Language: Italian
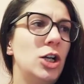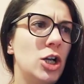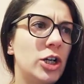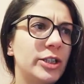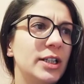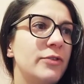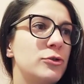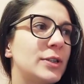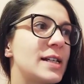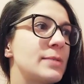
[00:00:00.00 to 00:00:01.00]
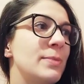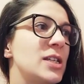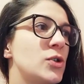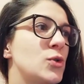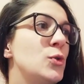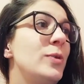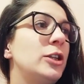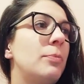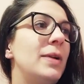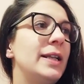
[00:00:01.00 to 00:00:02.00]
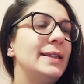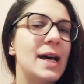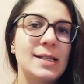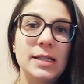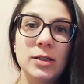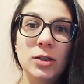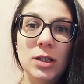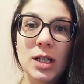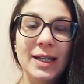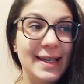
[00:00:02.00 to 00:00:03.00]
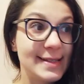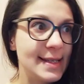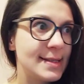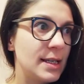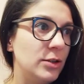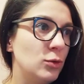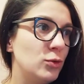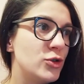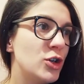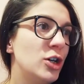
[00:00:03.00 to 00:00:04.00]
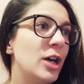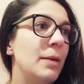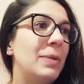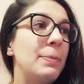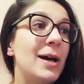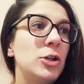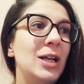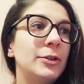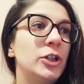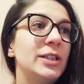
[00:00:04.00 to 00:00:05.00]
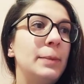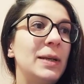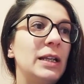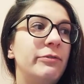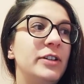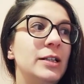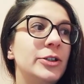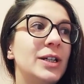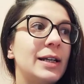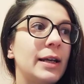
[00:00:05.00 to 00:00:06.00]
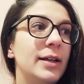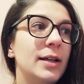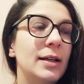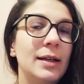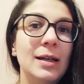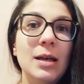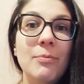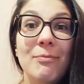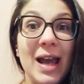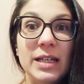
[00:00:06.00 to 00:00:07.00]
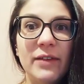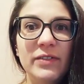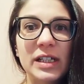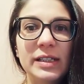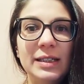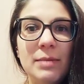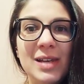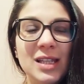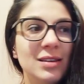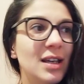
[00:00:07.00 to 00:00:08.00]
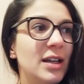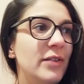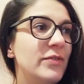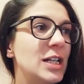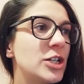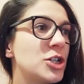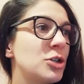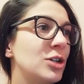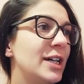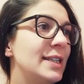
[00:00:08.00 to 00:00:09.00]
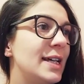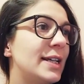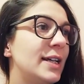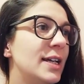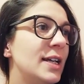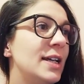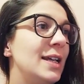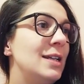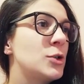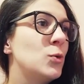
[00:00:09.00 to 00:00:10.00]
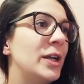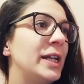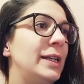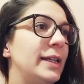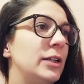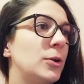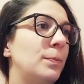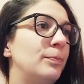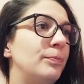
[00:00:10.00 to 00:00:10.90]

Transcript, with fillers: l'ordine fu trasmesso subito a pelle d'asino che senza indugio preparò la torta per il figlio del re ma inavvertitamente vi lasciò cadere il suo anellino